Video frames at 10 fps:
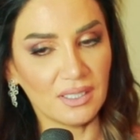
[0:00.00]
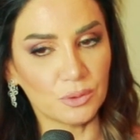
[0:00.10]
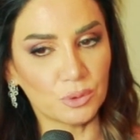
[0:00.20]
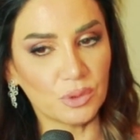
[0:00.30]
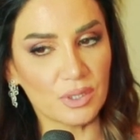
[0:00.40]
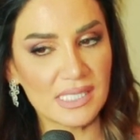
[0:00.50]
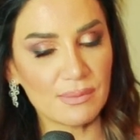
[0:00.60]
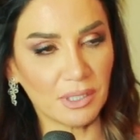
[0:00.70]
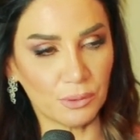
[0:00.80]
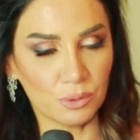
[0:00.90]

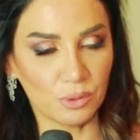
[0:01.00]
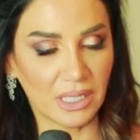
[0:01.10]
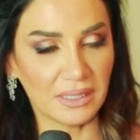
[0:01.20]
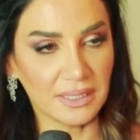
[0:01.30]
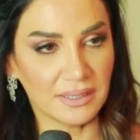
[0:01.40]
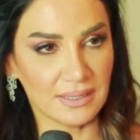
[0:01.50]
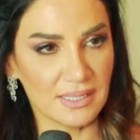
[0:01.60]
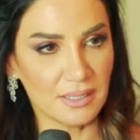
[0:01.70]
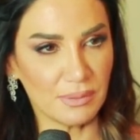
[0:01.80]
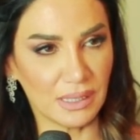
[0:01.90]
وسبق وغنيت
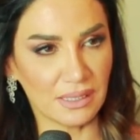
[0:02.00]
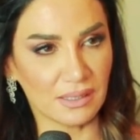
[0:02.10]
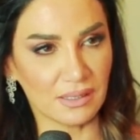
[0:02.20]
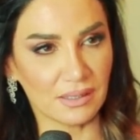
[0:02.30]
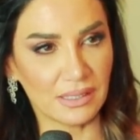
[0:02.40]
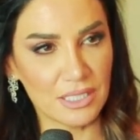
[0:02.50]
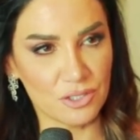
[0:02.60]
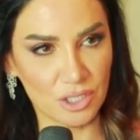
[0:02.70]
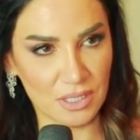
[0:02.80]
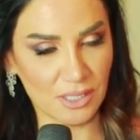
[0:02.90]
كتير
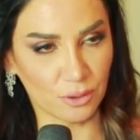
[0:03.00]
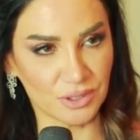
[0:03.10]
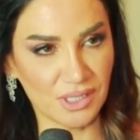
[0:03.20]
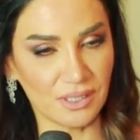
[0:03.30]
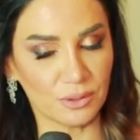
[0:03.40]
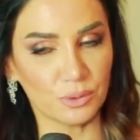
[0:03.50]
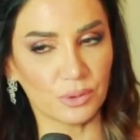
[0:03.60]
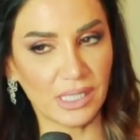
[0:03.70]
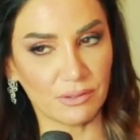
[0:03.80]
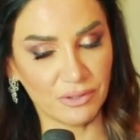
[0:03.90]
باللهجة السعودية
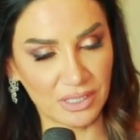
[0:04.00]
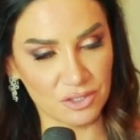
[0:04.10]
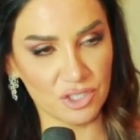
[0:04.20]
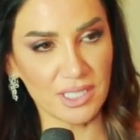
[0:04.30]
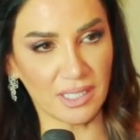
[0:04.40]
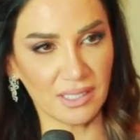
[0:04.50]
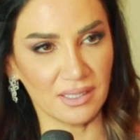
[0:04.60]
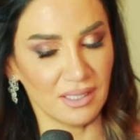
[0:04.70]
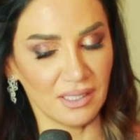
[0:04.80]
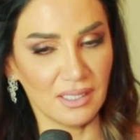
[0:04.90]
وكان في نجاح
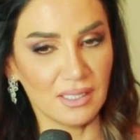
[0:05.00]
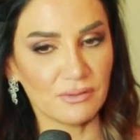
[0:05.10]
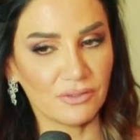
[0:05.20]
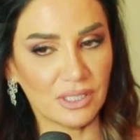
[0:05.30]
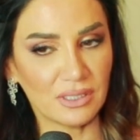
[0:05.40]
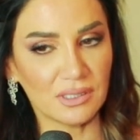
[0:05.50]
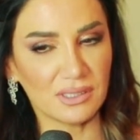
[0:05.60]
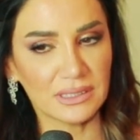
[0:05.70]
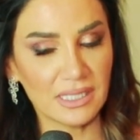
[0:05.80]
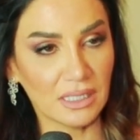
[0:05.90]

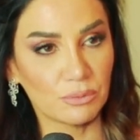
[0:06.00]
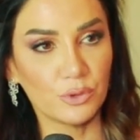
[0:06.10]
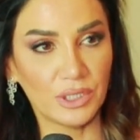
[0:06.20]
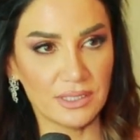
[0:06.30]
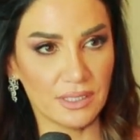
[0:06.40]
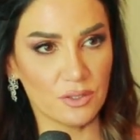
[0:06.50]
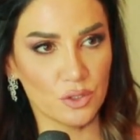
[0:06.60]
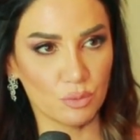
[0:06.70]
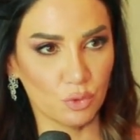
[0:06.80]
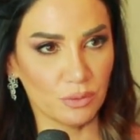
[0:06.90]
فطالبوني كثير
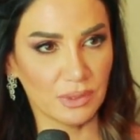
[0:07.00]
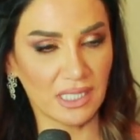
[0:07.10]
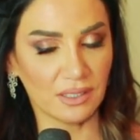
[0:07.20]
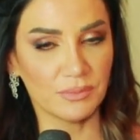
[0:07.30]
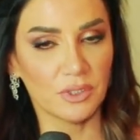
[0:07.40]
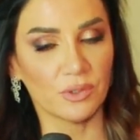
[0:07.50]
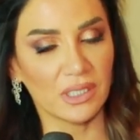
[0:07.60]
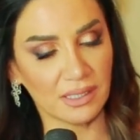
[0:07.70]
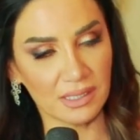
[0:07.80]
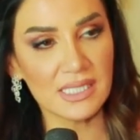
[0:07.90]
الجمهور بيطالبنا
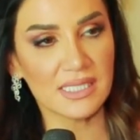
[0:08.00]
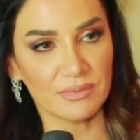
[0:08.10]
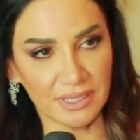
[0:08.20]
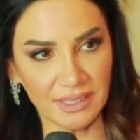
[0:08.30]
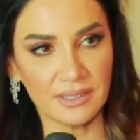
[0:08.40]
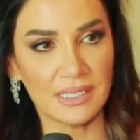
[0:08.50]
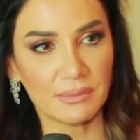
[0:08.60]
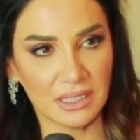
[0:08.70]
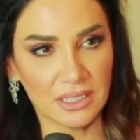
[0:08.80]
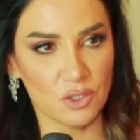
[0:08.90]
انه لا لازم تعيد
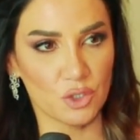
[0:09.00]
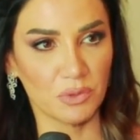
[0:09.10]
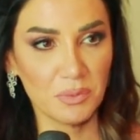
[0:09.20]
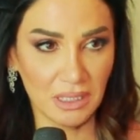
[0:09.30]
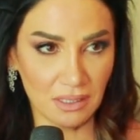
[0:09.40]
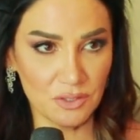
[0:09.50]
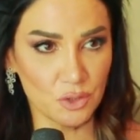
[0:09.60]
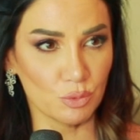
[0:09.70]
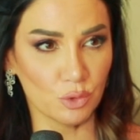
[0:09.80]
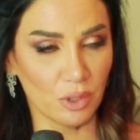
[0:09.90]
دائما تجربه مثل
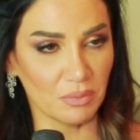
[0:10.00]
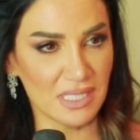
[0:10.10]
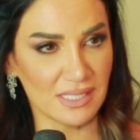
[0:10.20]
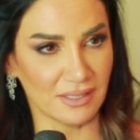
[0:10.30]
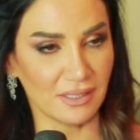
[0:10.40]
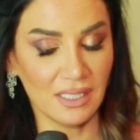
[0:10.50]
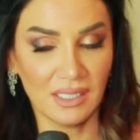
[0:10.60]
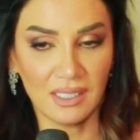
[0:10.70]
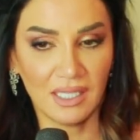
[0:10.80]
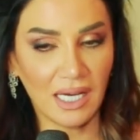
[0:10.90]
الجمهور المصري
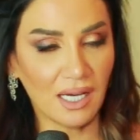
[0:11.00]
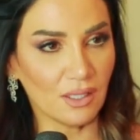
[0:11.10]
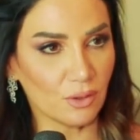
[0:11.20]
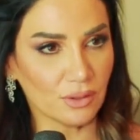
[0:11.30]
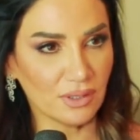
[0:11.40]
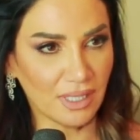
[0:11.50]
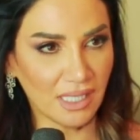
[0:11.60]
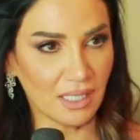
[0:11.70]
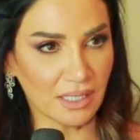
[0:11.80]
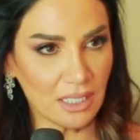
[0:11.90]
حقهم
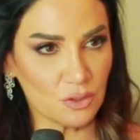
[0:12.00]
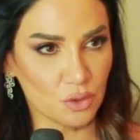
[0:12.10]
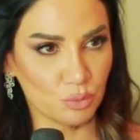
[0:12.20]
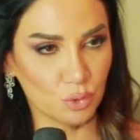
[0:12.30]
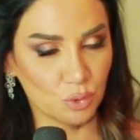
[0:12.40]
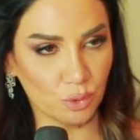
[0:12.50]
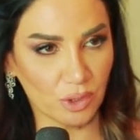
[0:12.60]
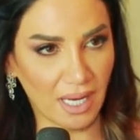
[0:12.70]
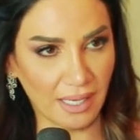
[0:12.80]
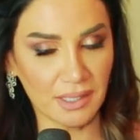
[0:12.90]
حق كل
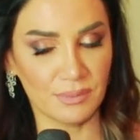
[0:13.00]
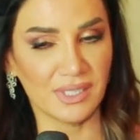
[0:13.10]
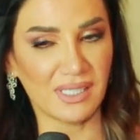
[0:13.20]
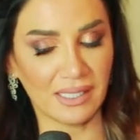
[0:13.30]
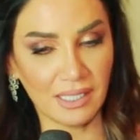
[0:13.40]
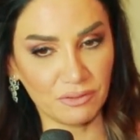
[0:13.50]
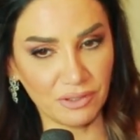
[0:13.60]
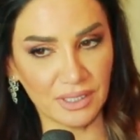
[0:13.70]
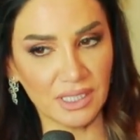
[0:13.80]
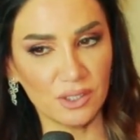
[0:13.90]
جمهور عربي على
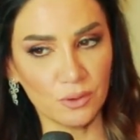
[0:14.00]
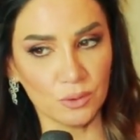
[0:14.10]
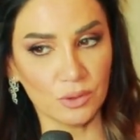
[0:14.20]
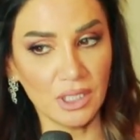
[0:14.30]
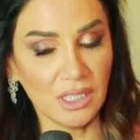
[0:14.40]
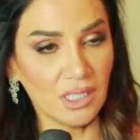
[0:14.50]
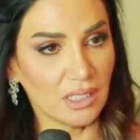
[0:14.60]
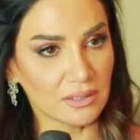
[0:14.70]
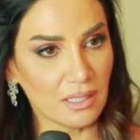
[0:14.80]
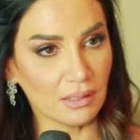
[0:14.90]
الفنان انه
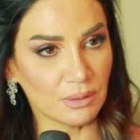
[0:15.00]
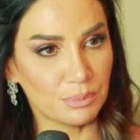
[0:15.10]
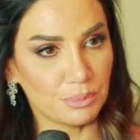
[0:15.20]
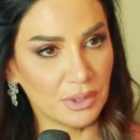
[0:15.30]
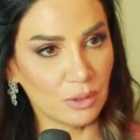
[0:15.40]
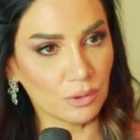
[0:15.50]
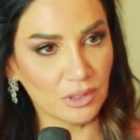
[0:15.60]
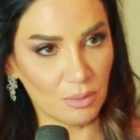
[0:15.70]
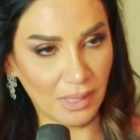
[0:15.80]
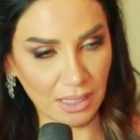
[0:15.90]
يطالب
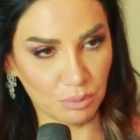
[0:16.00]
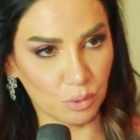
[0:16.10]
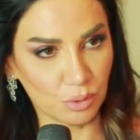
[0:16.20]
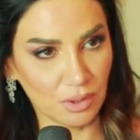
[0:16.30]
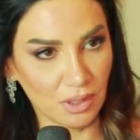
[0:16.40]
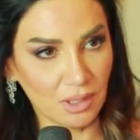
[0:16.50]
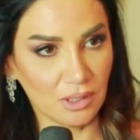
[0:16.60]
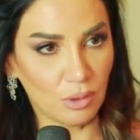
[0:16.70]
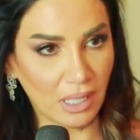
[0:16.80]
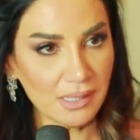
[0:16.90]
باللون اللي بحبه
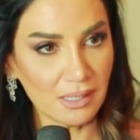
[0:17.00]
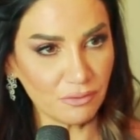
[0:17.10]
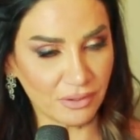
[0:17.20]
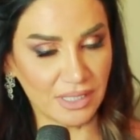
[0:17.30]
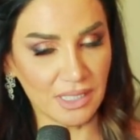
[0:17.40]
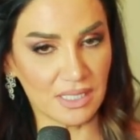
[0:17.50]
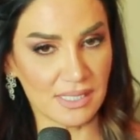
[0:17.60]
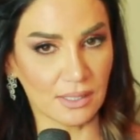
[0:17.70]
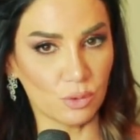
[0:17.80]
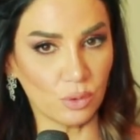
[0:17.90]
وعلى هالفنان
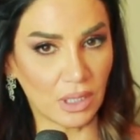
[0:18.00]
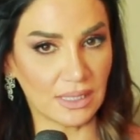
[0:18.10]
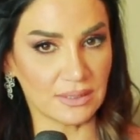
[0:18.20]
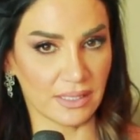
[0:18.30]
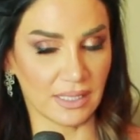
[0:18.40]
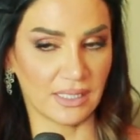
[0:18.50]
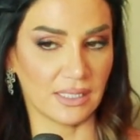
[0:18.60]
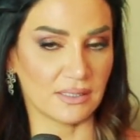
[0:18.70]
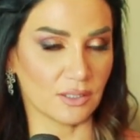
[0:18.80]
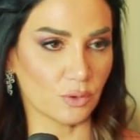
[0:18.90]
اذا هو قادر
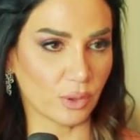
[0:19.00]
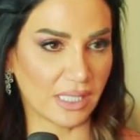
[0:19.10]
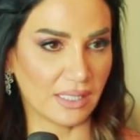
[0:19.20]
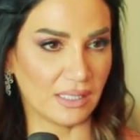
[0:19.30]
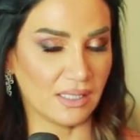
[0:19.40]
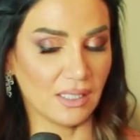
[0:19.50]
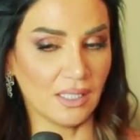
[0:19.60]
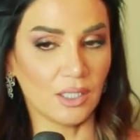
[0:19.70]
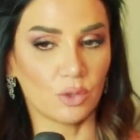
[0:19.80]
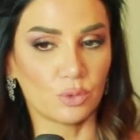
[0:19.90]
اكيد انه يغني
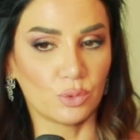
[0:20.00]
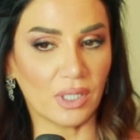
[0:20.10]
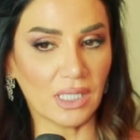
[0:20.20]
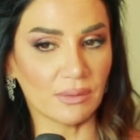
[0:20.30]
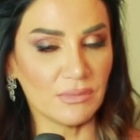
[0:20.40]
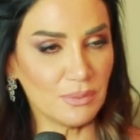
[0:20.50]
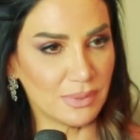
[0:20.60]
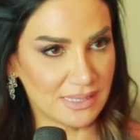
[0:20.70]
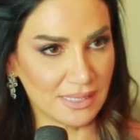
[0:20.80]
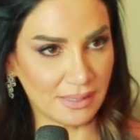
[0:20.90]
وانا من
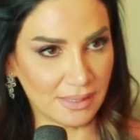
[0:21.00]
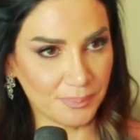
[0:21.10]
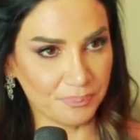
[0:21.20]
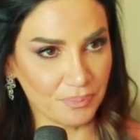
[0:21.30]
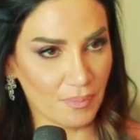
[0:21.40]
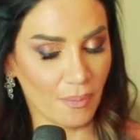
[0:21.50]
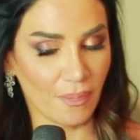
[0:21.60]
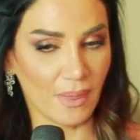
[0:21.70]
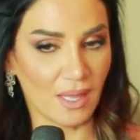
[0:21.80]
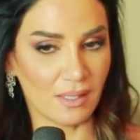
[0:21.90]
البدايه
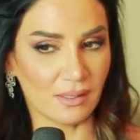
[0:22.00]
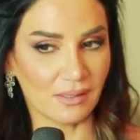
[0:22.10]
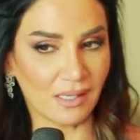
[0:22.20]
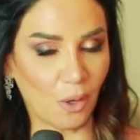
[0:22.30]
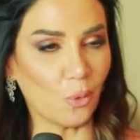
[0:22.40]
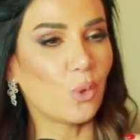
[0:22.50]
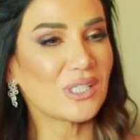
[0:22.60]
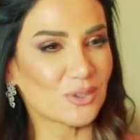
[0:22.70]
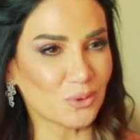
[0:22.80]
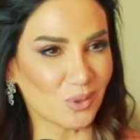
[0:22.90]
آه،
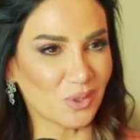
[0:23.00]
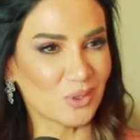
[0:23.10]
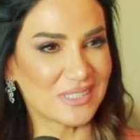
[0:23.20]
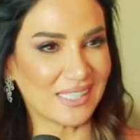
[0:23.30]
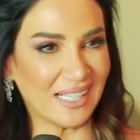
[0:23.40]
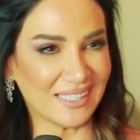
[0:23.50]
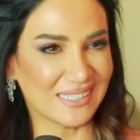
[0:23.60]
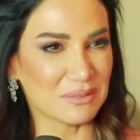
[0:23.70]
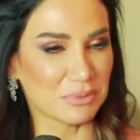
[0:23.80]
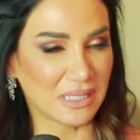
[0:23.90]
عودتهم انه ديانا
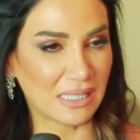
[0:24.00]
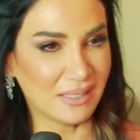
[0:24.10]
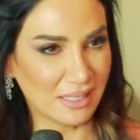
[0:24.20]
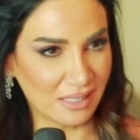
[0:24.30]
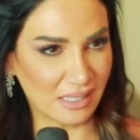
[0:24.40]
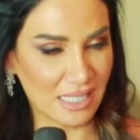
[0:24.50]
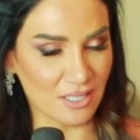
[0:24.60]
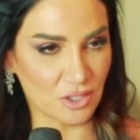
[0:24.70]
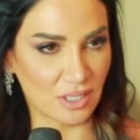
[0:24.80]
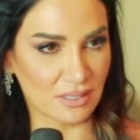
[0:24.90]
حداد بتغني كل
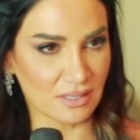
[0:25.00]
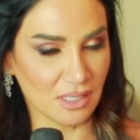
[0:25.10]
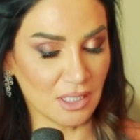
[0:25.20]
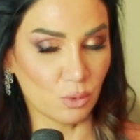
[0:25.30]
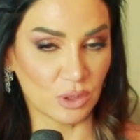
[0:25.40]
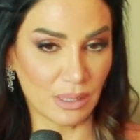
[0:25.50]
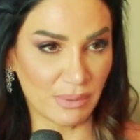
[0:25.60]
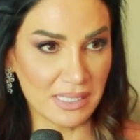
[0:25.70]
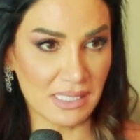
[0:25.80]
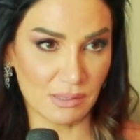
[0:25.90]
اللهجات
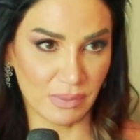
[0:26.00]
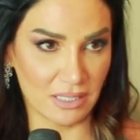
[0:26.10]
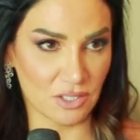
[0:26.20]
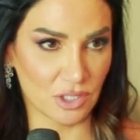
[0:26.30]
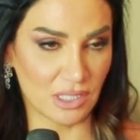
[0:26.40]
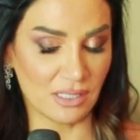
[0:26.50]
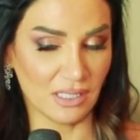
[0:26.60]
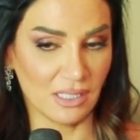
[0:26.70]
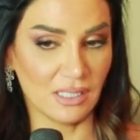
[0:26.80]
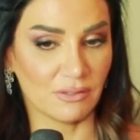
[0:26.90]
وتميزت بهالشيء
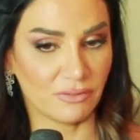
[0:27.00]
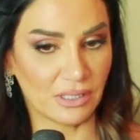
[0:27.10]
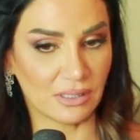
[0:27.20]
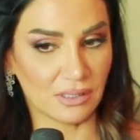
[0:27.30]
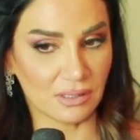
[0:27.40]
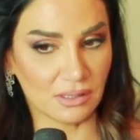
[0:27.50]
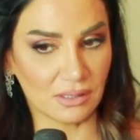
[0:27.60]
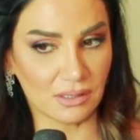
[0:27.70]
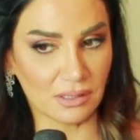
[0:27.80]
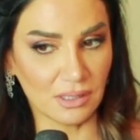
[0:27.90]
ف
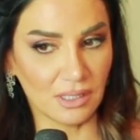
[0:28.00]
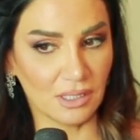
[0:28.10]
آه،